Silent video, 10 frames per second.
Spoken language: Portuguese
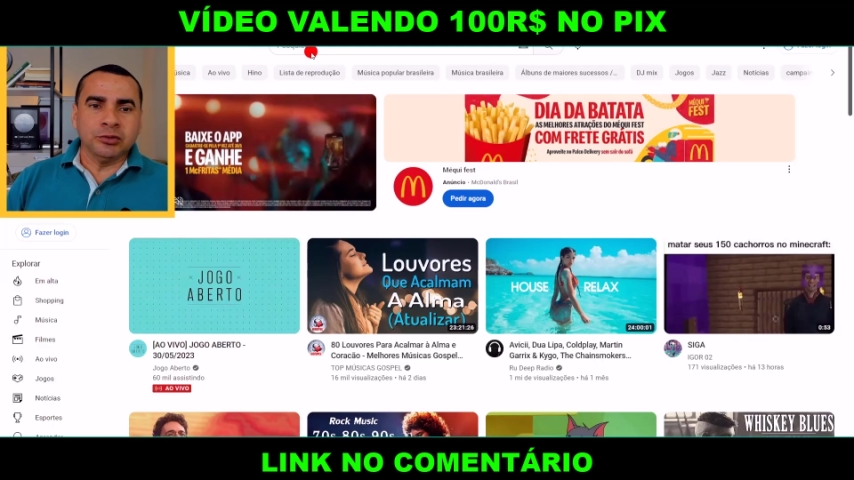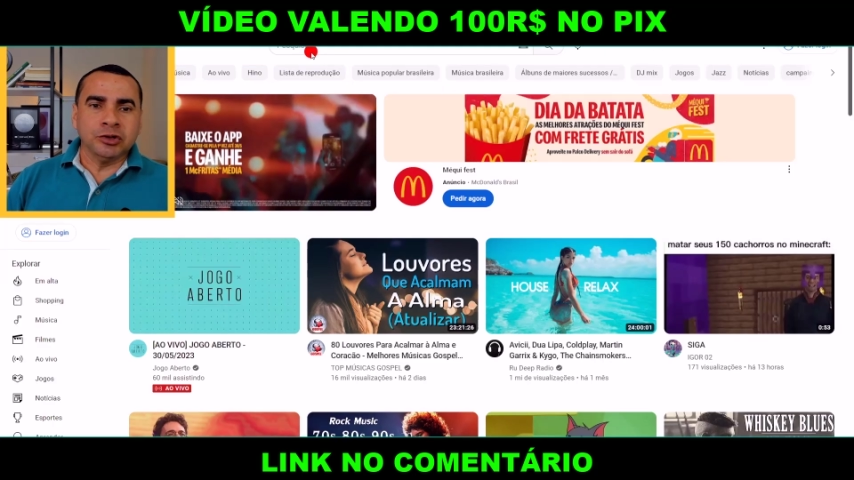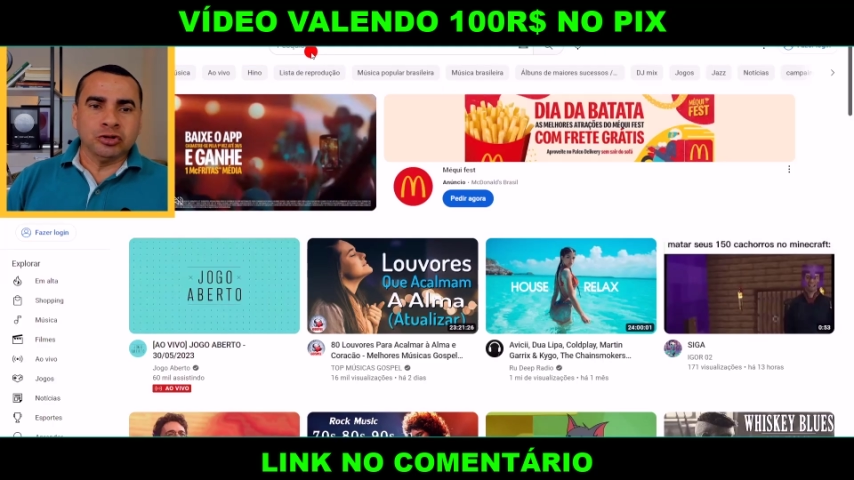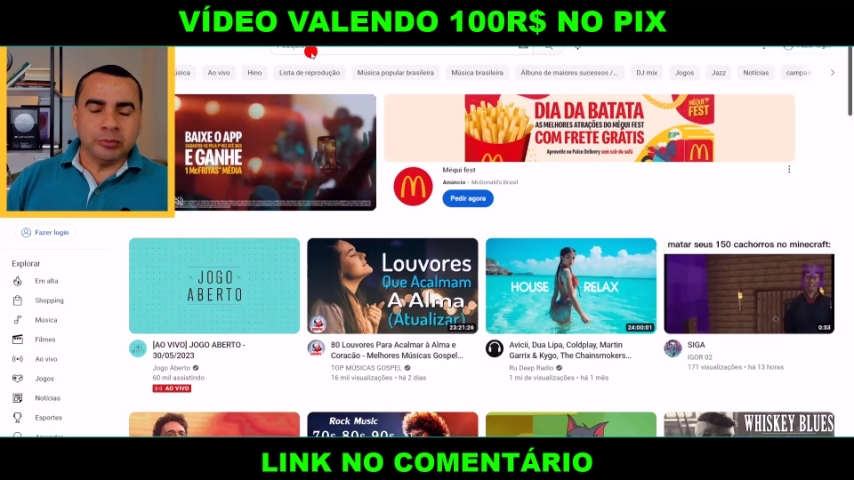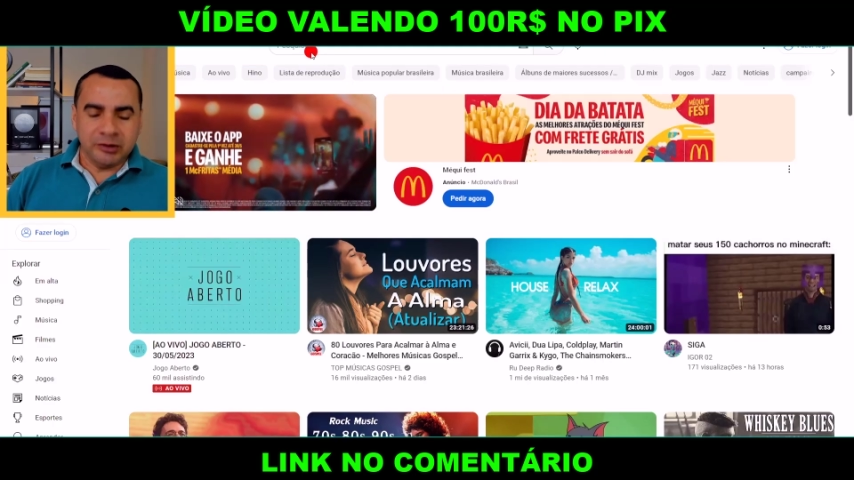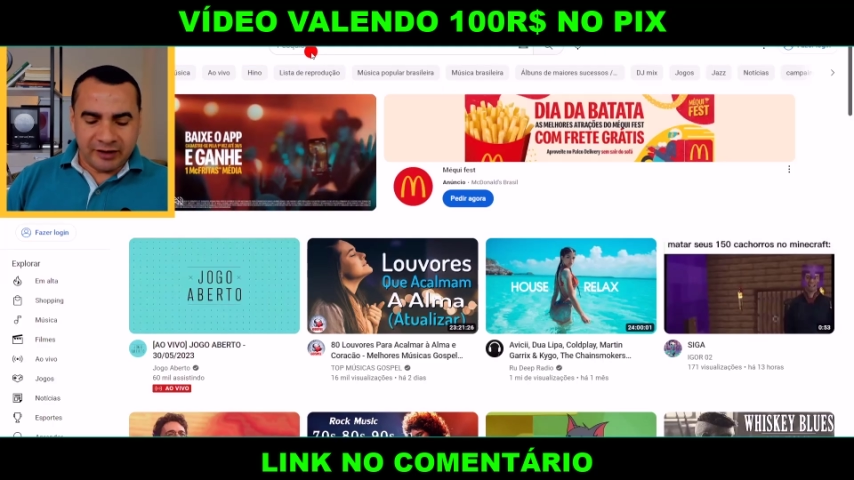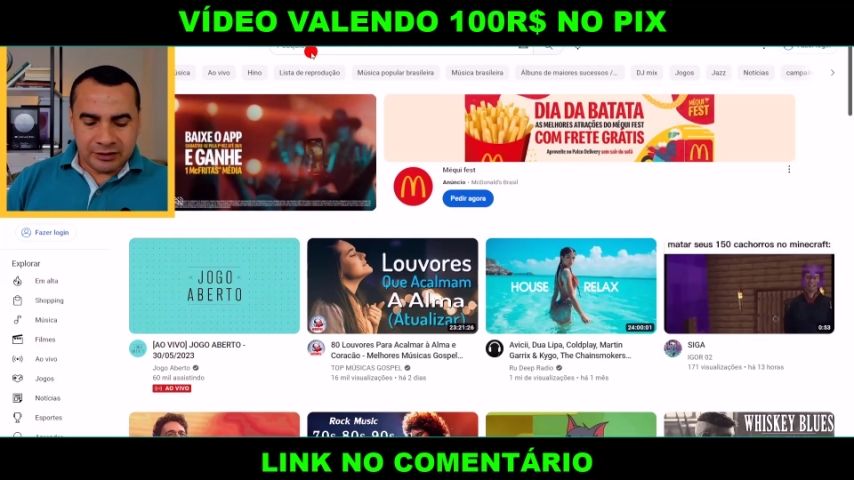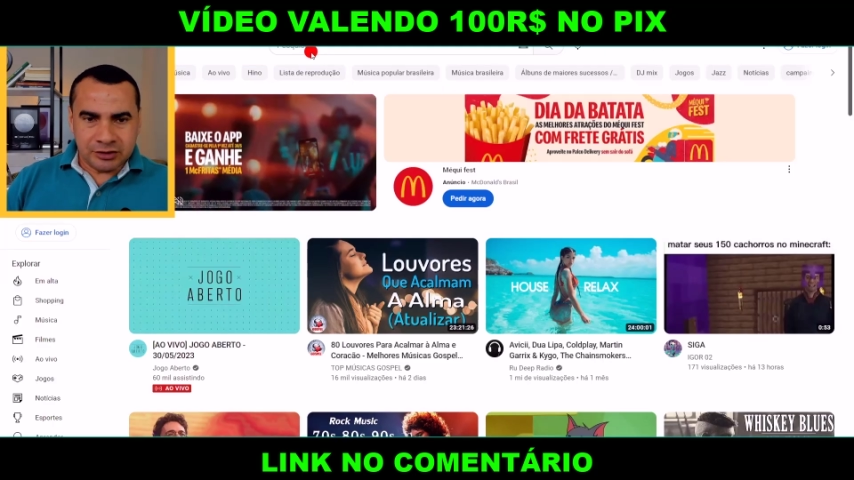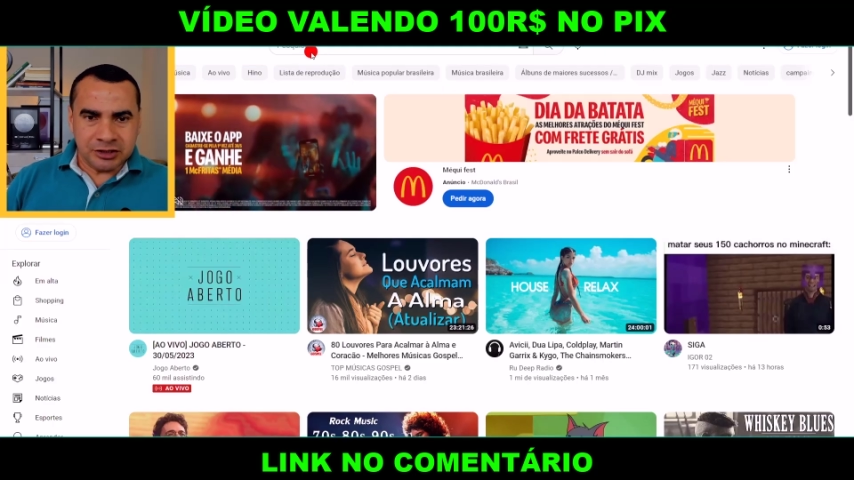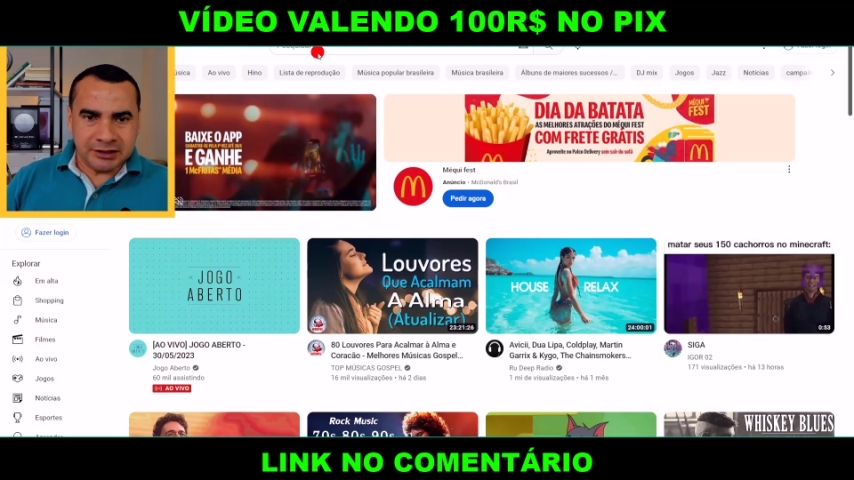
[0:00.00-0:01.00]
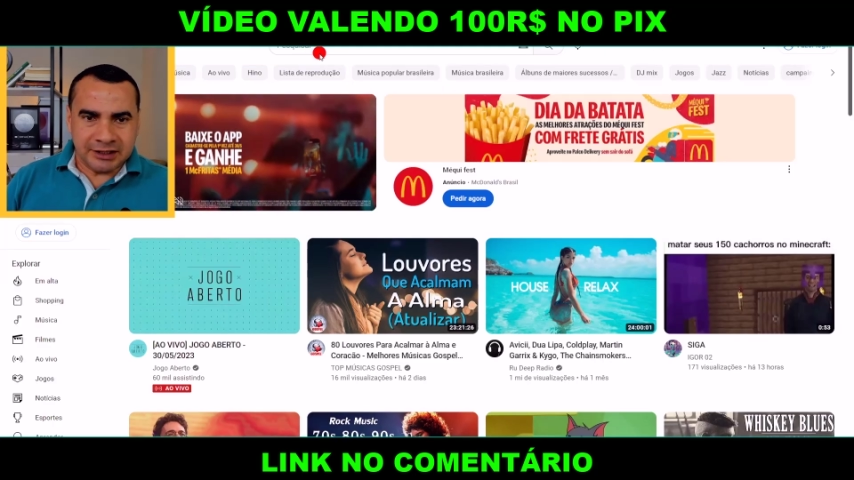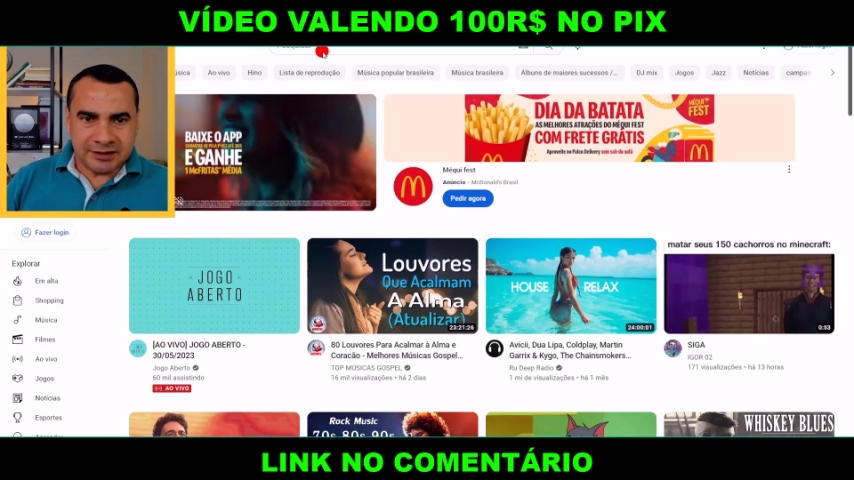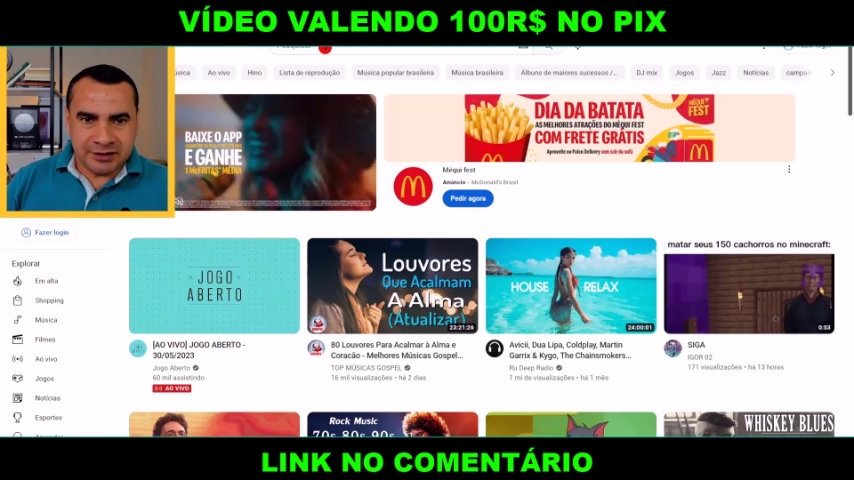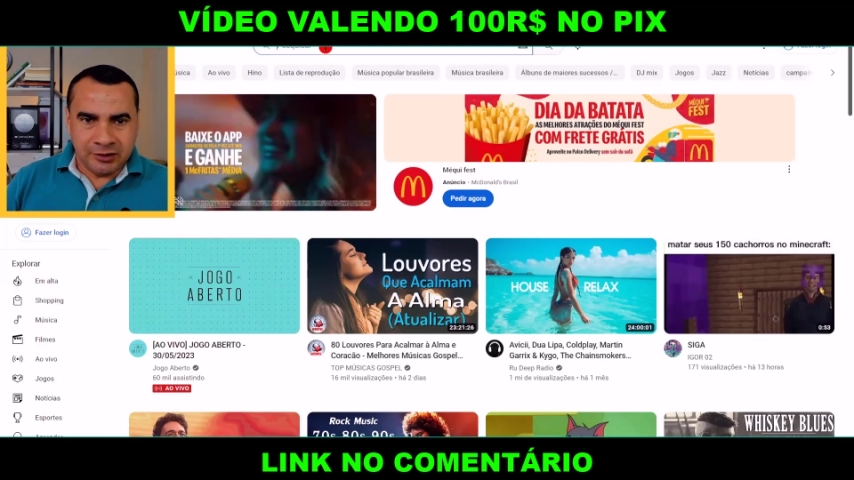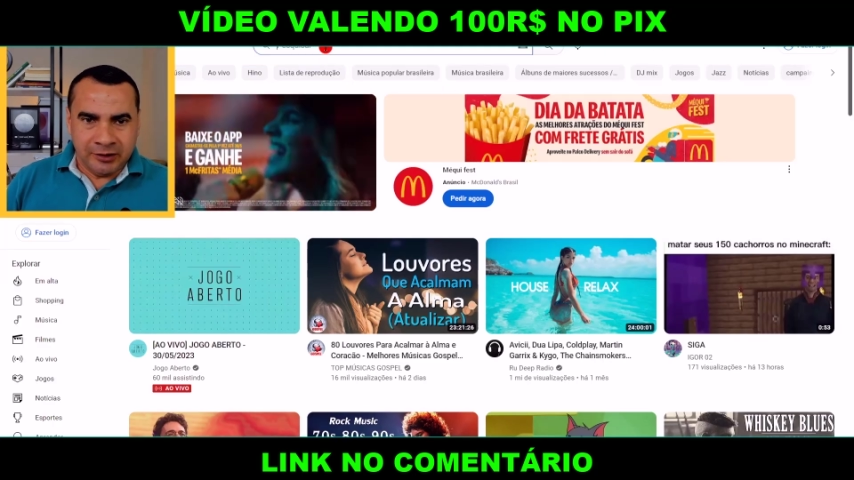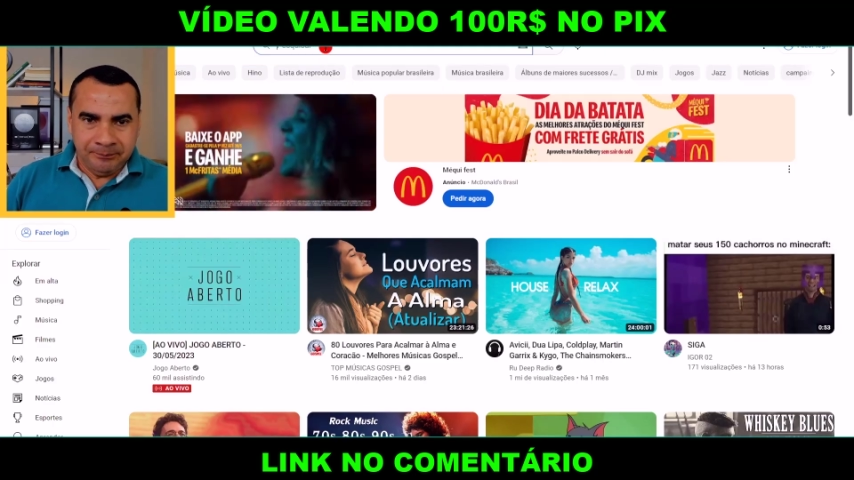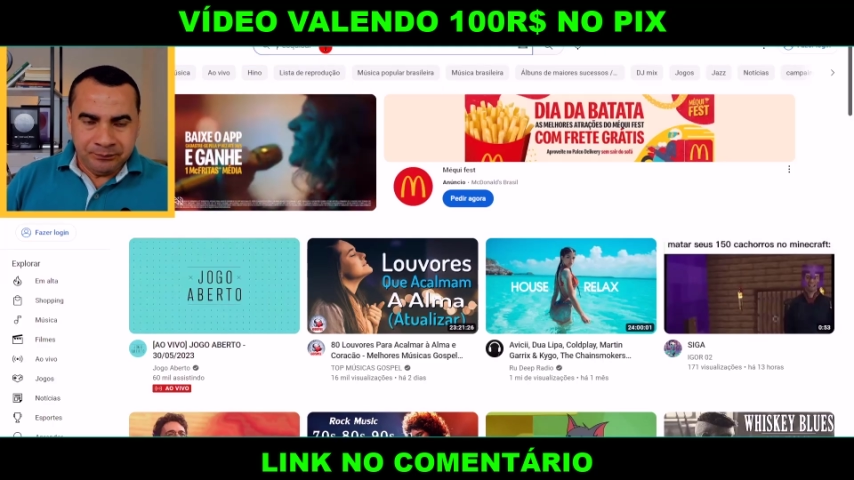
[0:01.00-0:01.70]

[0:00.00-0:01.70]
YouTube e vai digitar assim, ó,